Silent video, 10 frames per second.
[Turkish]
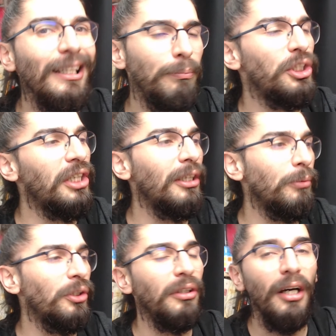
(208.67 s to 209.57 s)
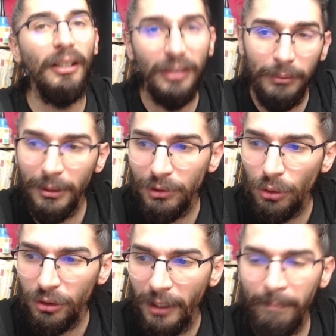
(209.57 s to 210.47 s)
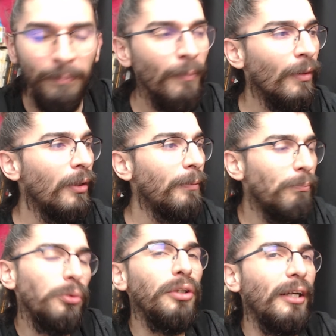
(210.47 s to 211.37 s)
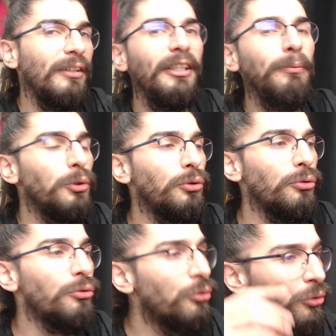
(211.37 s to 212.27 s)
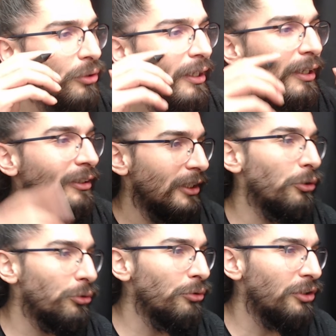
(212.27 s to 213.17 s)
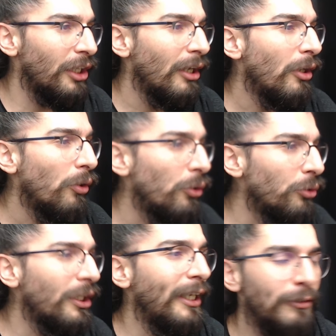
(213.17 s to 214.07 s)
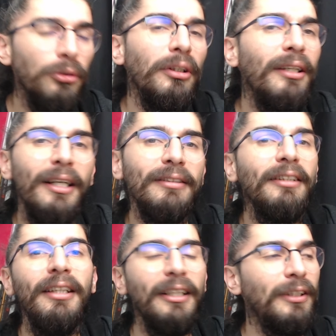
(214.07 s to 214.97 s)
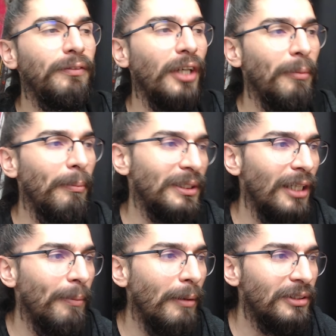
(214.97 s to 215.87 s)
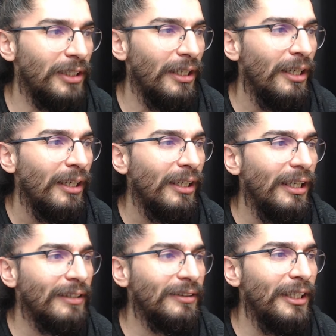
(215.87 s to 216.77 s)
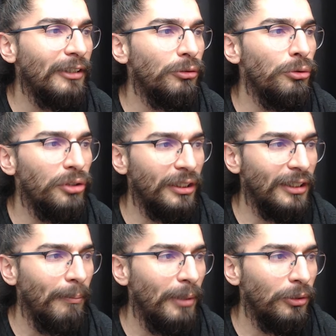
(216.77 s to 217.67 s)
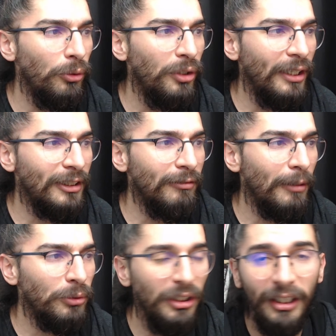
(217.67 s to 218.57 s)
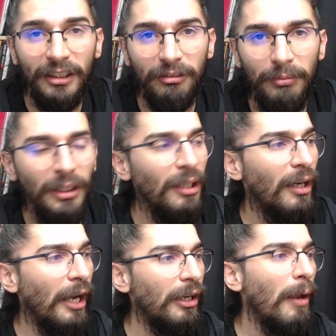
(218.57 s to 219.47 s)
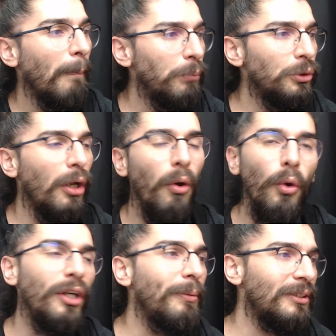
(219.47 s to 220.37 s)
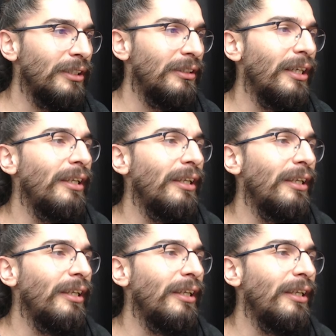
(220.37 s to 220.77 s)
Net bir şekilde burayı anlatabilirim size orada. Burada anlayamıyorsunuz çünkü sanıyorsunuz ki önünde eksi olan her sayı negatiftir. Ama mesela ben size eksi eksi 3 desem bakın önünde eksi var bu sayı negatif mi? Hayır. Bu da öyle bir sayıdır.